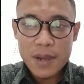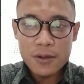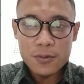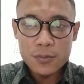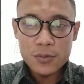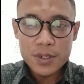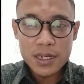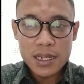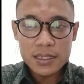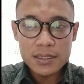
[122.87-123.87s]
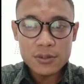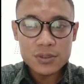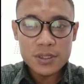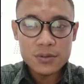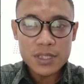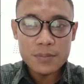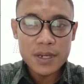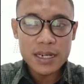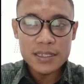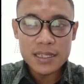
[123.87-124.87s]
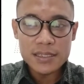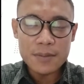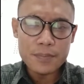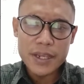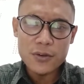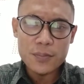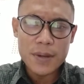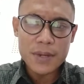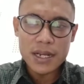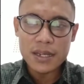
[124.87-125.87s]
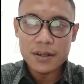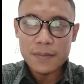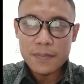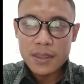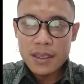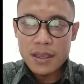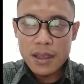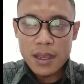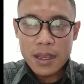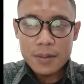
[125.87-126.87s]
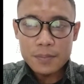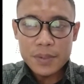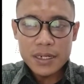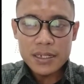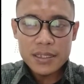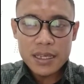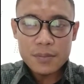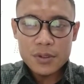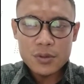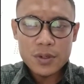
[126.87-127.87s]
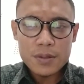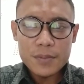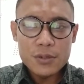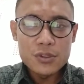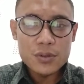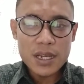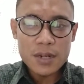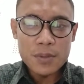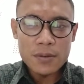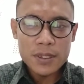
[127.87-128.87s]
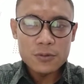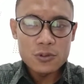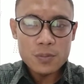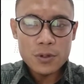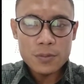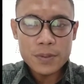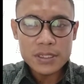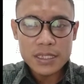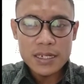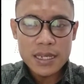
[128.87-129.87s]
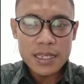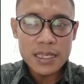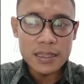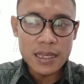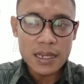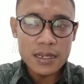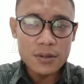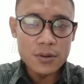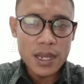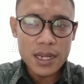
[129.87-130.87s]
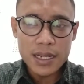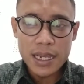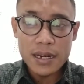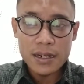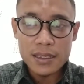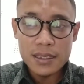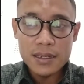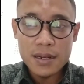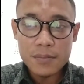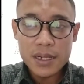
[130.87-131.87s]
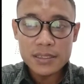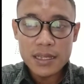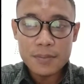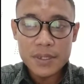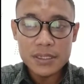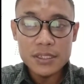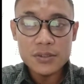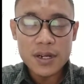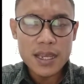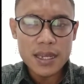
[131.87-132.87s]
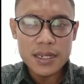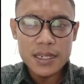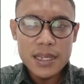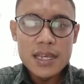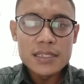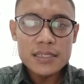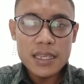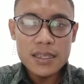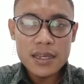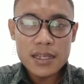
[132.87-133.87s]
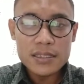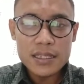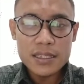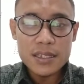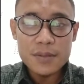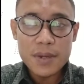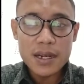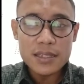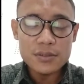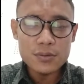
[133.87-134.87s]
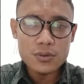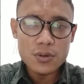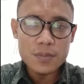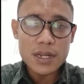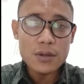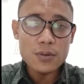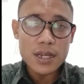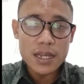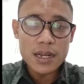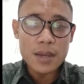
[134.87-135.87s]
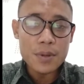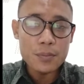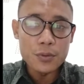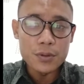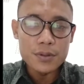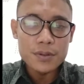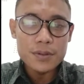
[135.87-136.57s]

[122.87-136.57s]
di bangkumu dengan terus-terusan bekerja sampai lupa makan. Penelitian menunjukkan bahwa 70% dari kita kekurangan energi dan merasa lemas di sore hari sehingga rasanya jadi malas untuk melakukan apapun.